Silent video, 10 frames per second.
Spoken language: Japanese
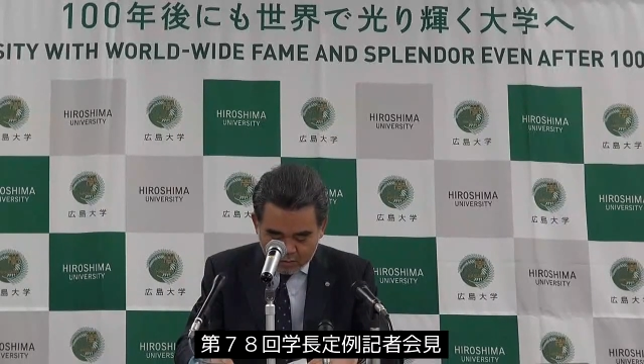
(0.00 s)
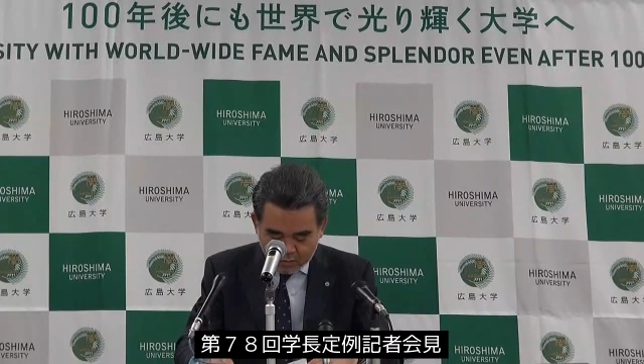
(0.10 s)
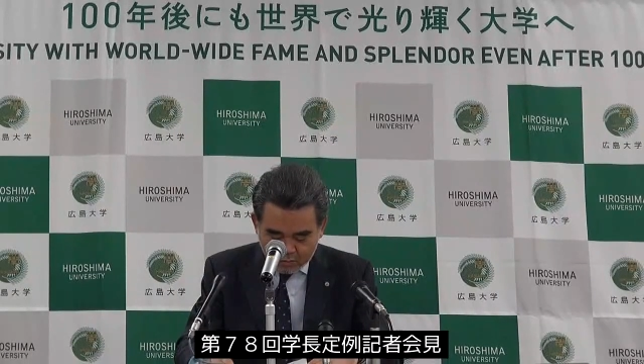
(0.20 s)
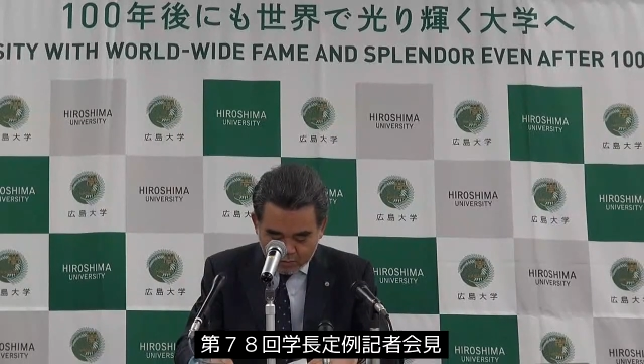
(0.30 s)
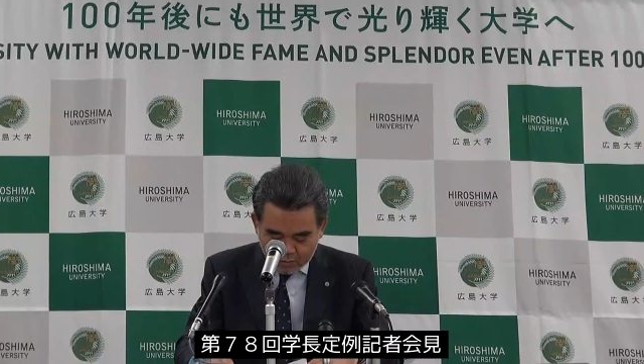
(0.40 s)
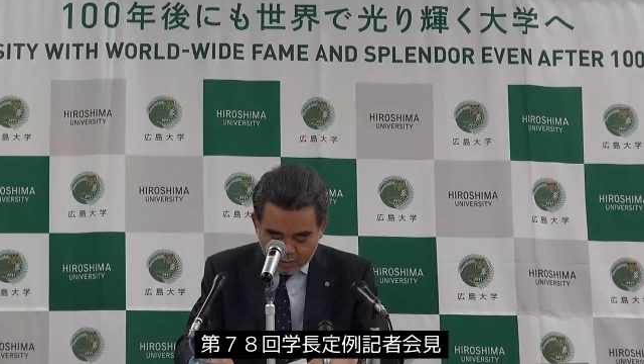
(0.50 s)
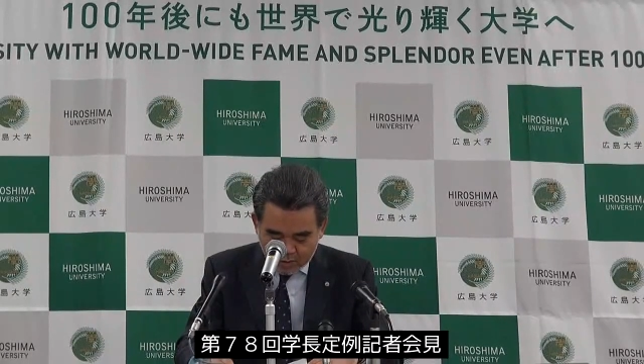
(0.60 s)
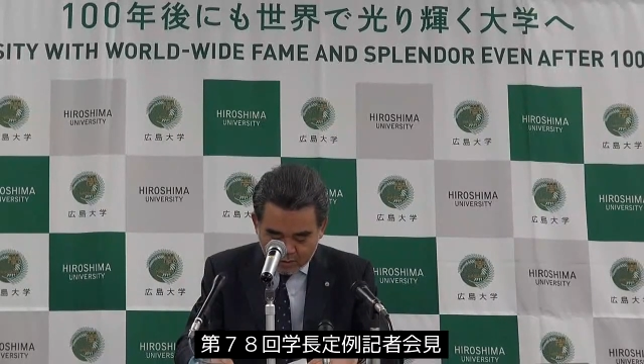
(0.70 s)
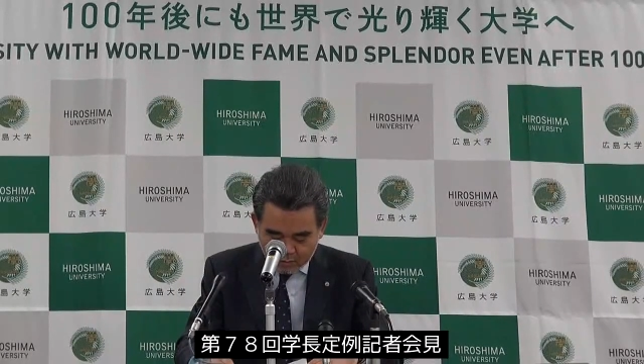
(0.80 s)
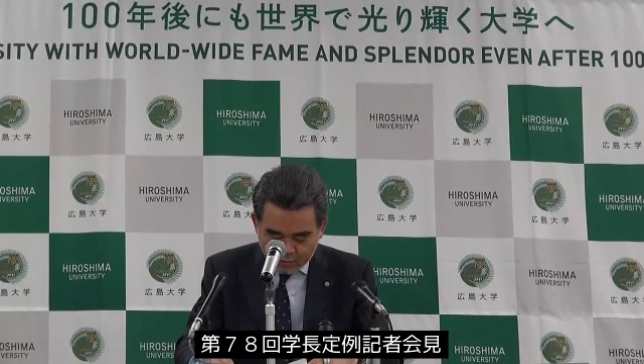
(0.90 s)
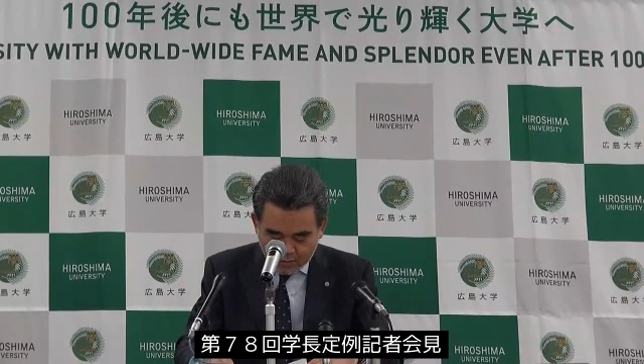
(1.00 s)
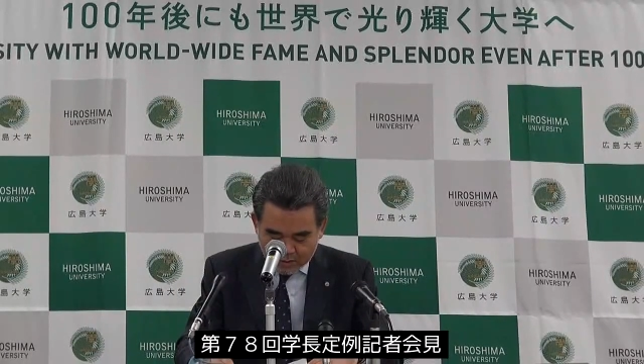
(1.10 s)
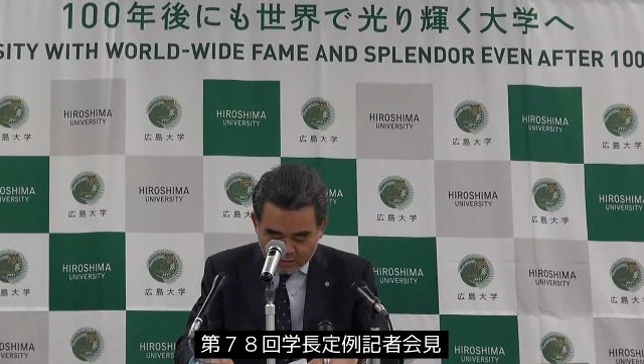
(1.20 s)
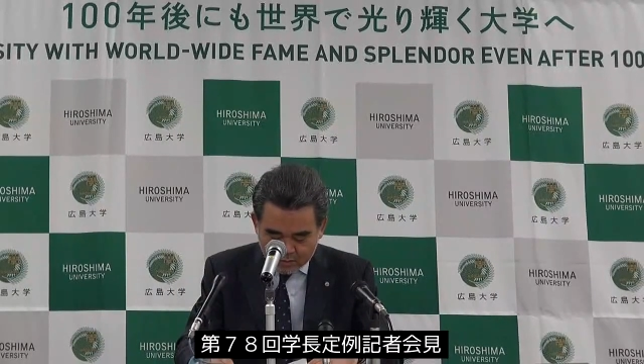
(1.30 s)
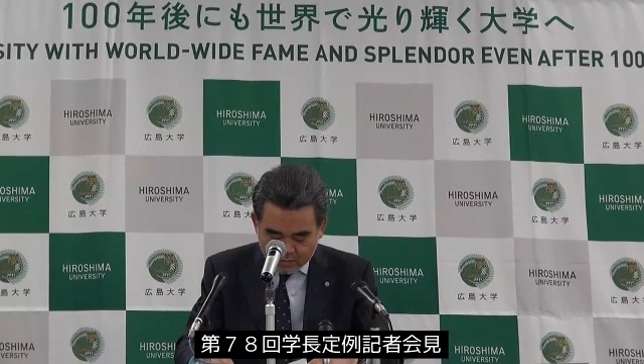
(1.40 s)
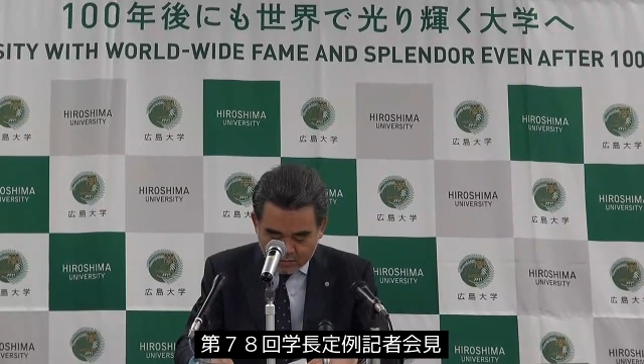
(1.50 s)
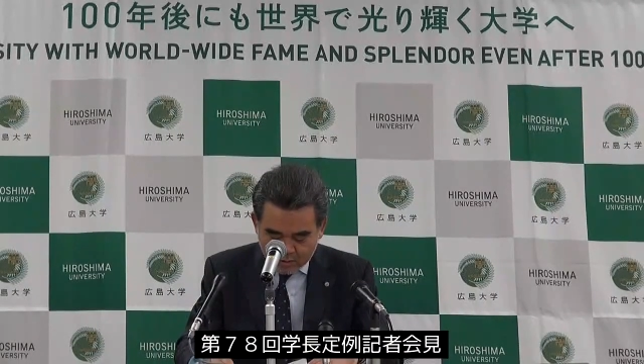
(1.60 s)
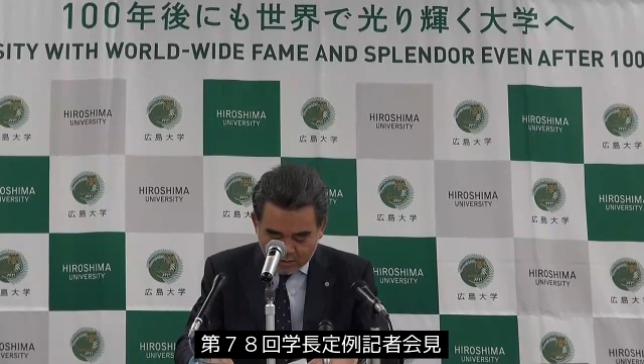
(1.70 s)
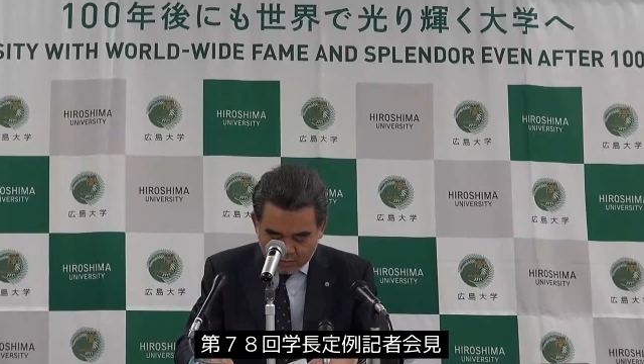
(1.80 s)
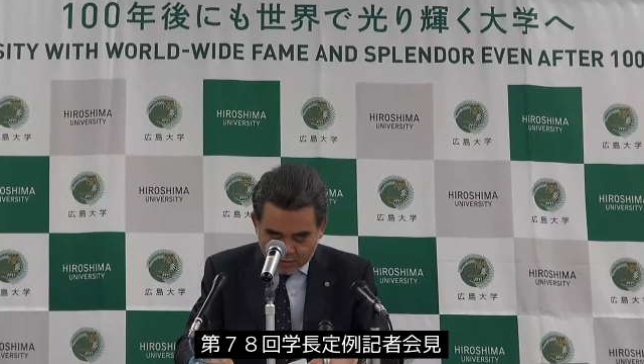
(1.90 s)
秋分の日の9月
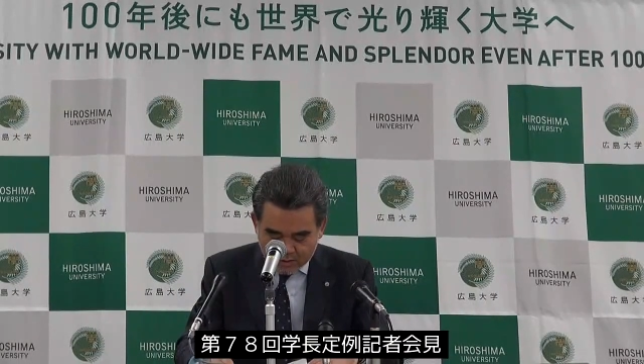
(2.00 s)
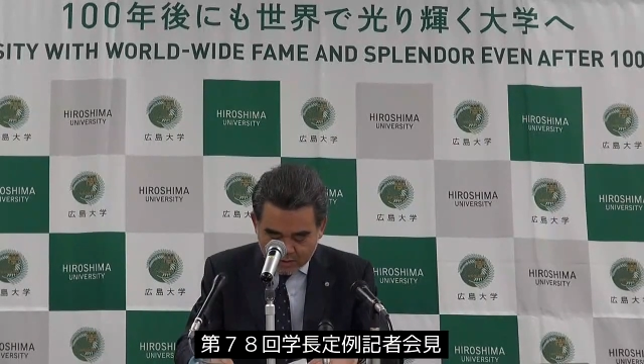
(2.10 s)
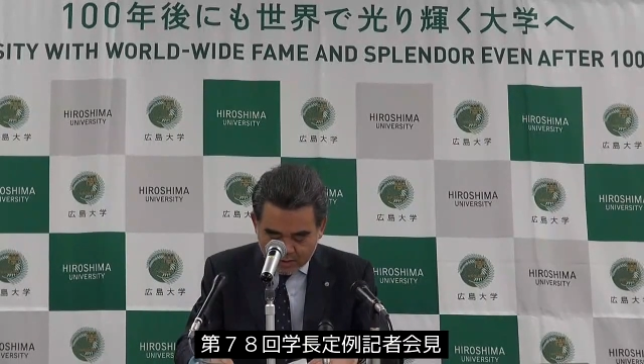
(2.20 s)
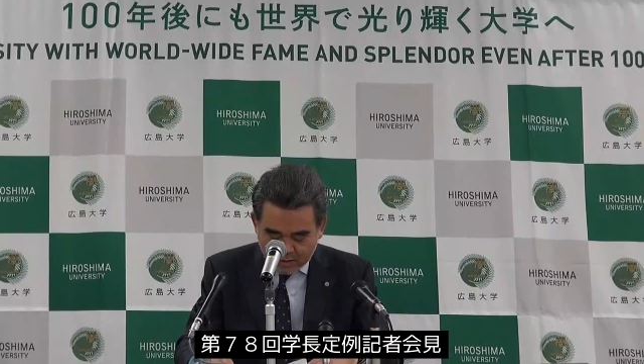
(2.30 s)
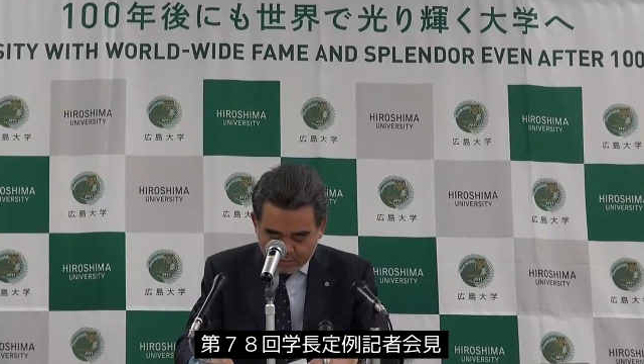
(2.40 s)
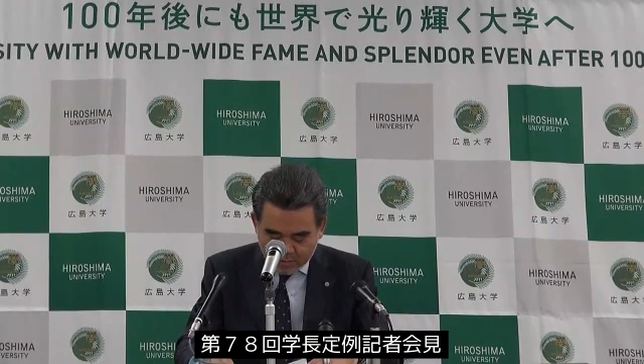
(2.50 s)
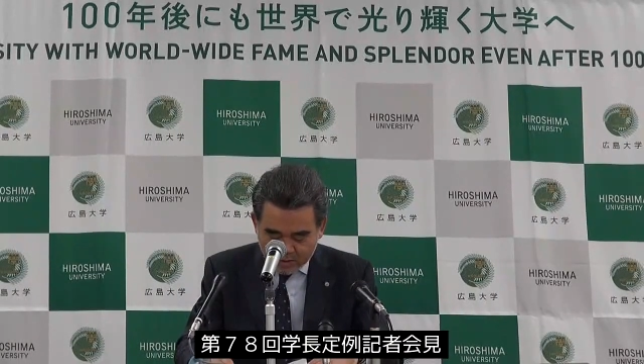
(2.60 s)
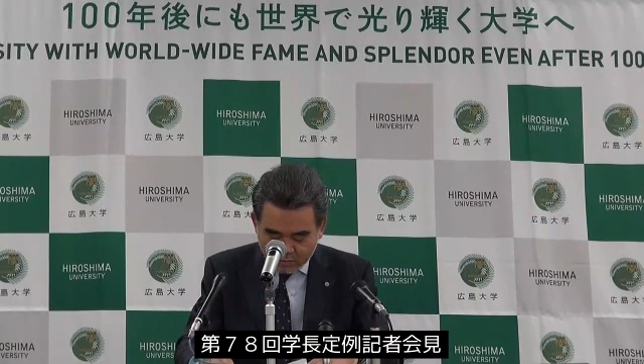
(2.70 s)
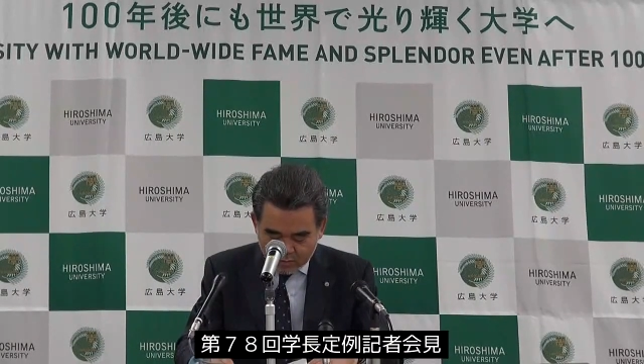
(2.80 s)
9時からまた